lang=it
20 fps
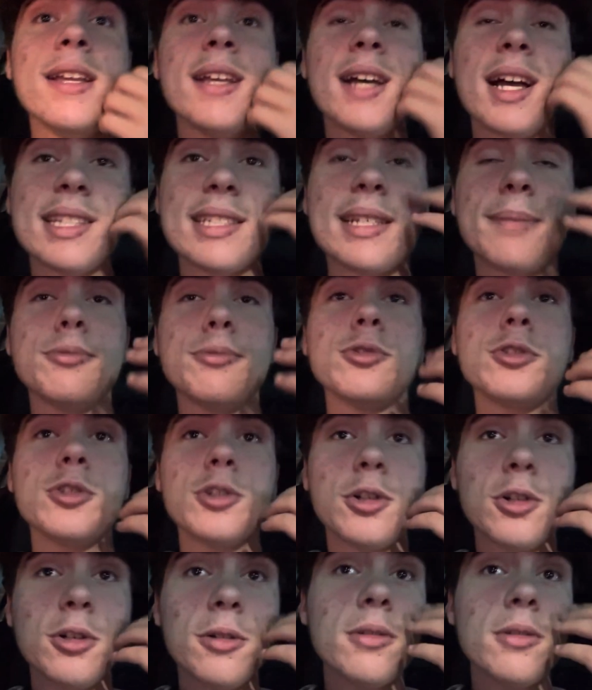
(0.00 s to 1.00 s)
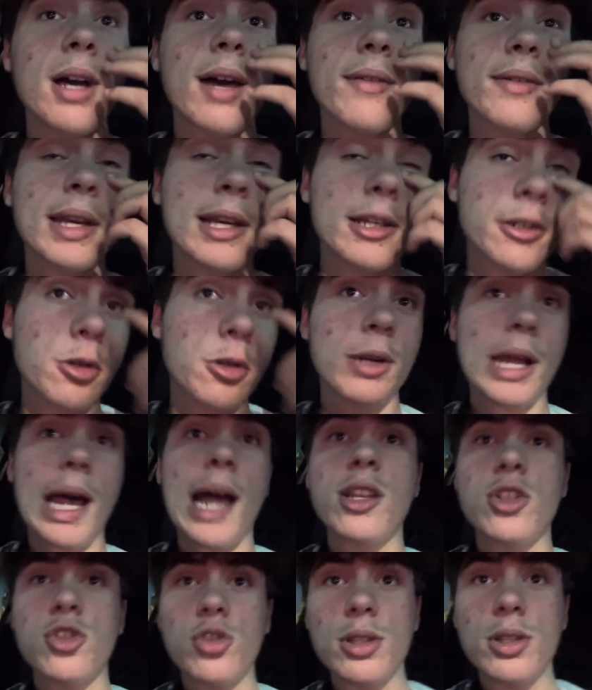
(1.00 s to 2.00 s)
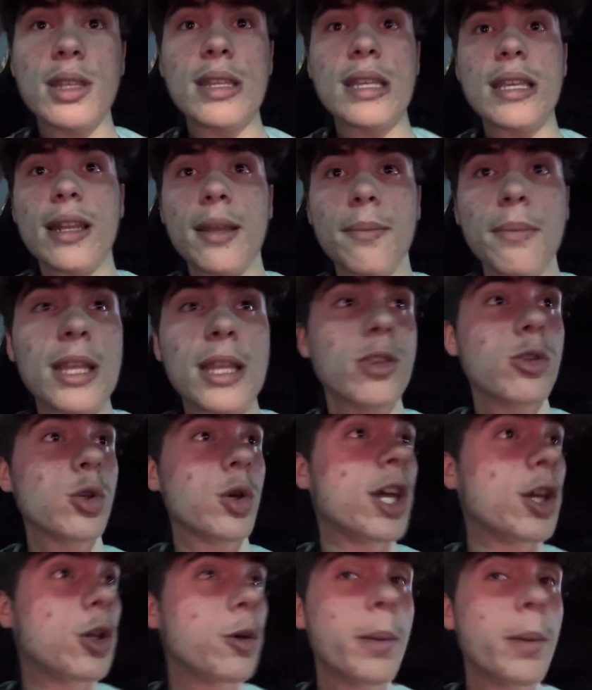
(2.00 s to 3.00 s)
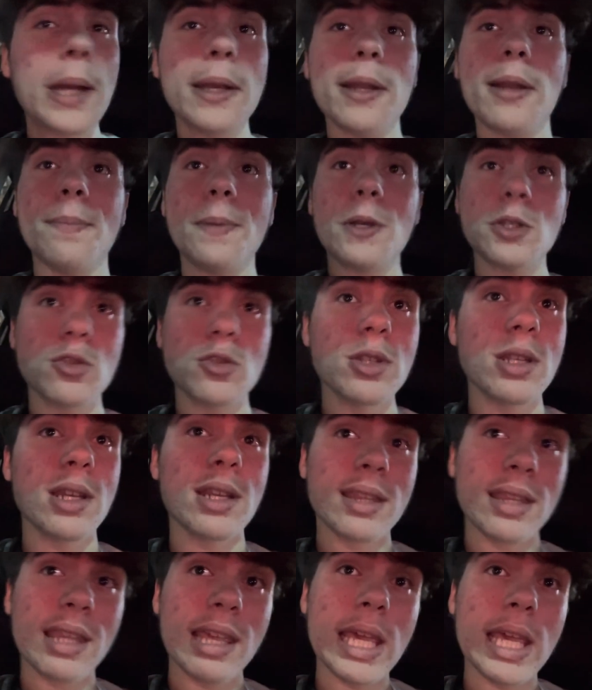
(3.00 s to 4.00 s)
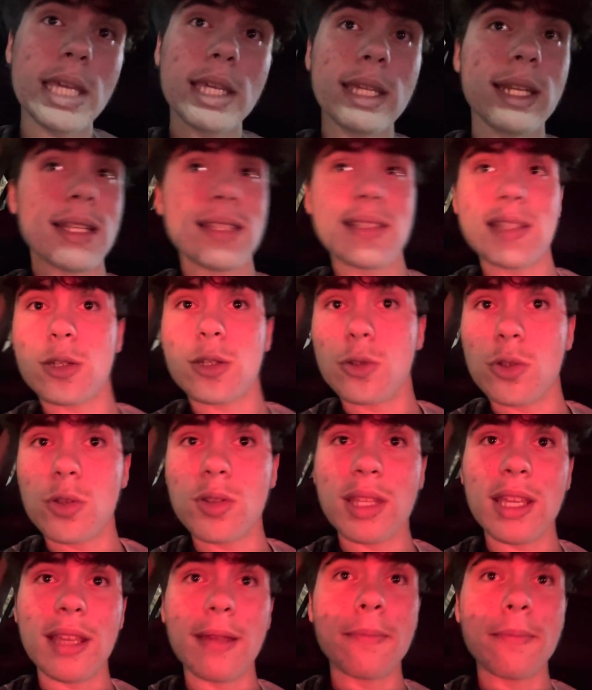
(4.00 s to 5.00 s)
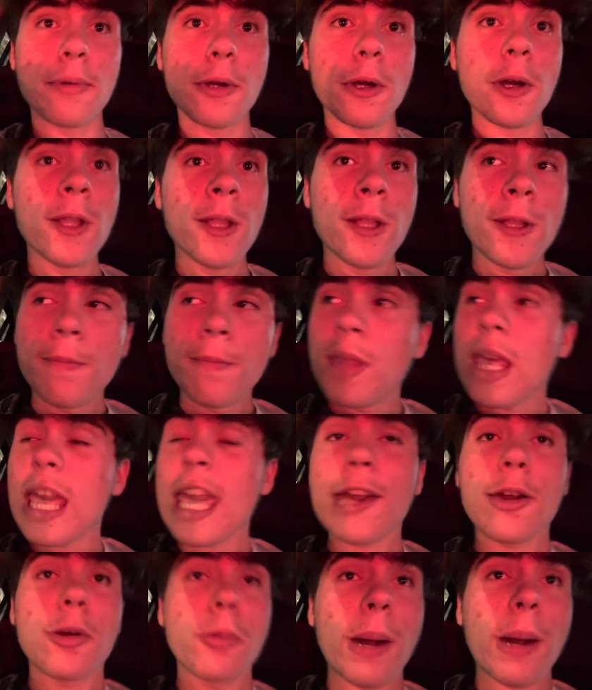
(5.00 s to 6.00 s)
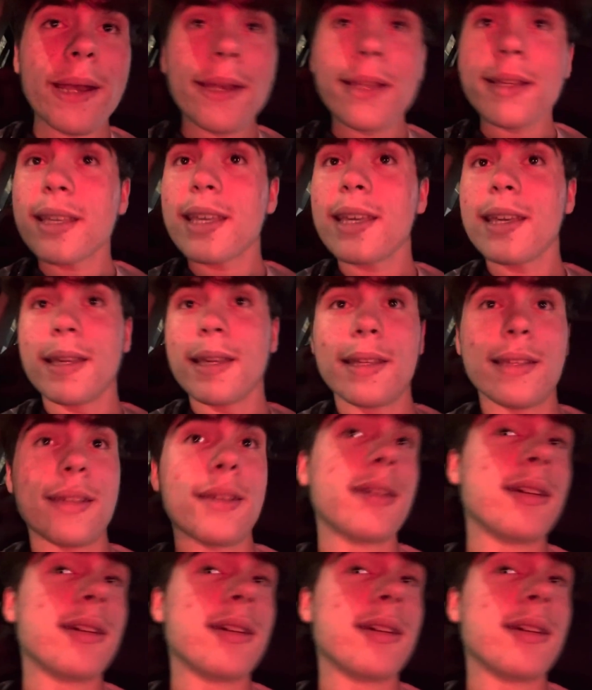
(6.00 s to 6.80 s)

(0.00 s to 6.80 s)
ha saputo avere il coraggio di dire metto Ekuban al posto di Reteghi nel secondo tempo. Ekuban che eh,